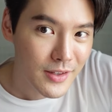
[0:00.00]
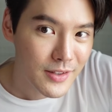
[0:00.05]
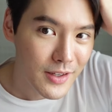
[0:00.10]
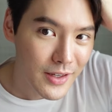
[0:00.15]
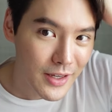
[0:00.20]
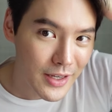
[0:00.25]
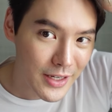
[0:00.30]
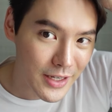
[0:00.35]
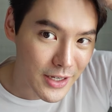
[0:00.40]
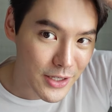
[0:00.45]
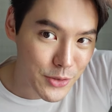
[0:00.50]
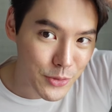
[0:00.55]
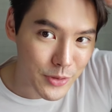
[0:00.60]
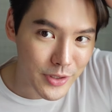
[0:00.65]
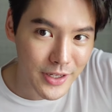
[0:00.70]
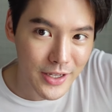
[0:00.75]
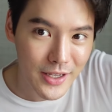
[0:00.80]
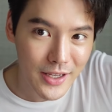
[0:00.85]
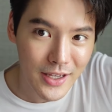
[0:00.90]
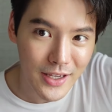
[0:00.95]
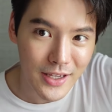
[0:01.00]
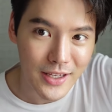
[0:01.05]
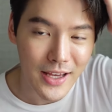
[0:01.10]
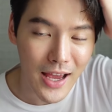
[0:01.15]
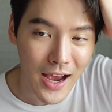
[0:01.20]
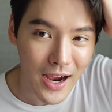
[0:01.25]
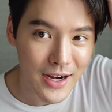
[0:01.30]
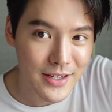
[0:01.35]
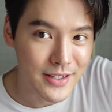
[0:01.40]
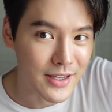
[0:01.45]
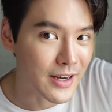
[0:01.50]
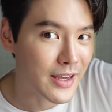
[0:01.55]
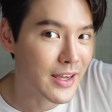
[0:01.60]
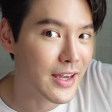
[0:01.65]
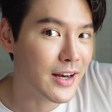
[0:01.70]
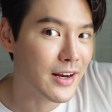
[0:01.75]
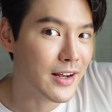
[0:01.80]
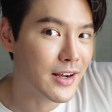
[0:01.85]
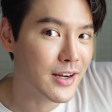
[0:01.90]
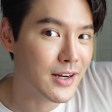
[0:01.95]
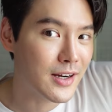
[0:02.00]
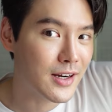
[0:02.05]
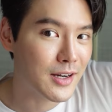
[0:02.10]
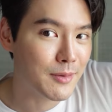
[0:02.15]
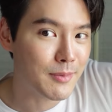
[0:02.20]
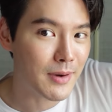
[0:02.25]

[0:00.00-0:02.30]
ซึ่งอีกหนึ่งจุดที่อยากให้สังเกตคือ